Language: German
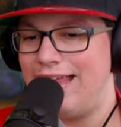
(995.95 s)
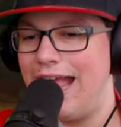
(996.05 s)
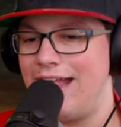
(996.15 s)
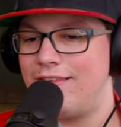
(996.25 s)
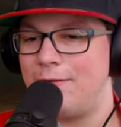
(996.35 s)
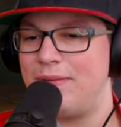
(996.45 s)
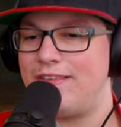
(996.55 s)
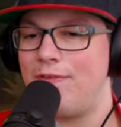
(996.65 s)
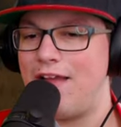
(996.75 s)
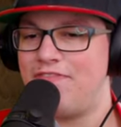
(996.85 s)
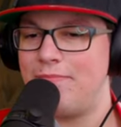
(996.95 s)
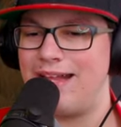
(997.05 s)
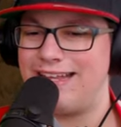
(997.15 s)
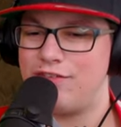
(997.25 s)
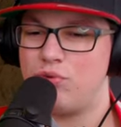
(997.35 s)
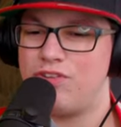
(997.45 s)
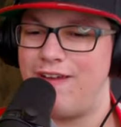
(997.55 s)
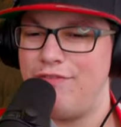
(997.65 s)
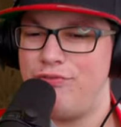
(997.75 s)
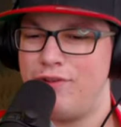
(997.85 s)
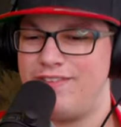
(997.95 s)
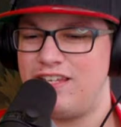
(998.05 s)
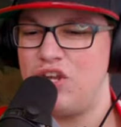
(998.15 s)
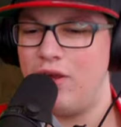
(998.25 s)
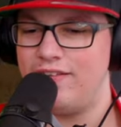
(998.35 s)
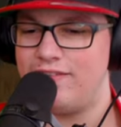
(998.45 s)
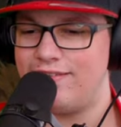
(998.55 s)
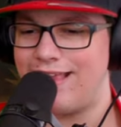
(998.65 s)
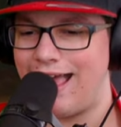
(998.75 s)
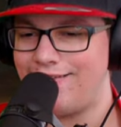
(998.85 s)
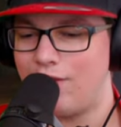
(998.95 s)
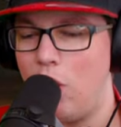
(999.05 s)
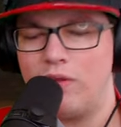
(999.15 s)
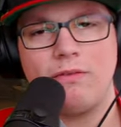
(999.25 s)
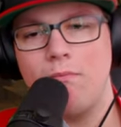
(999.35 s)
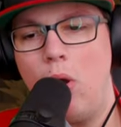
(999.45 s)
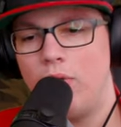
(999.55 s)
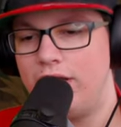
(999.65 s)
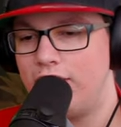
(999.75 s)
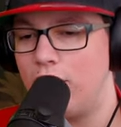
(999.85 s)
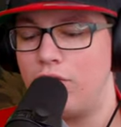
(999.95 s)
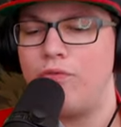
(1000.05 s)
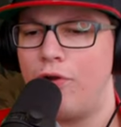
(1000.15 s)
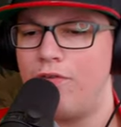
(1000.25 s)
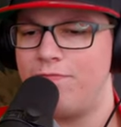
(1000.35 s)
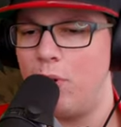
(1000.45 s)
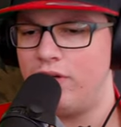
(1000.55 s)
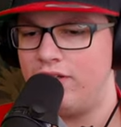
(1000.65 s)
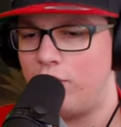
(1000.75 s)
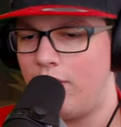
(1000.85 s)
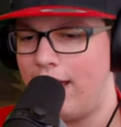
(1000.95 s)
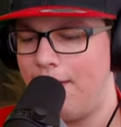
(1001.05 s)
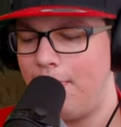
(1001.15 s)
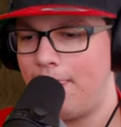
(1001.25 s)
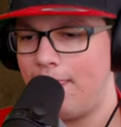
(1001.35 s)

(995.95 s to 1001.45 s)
Ja, also ich bezweifle mal, dass du 24090 s hast und, ein Moni und, und fünf Monitore,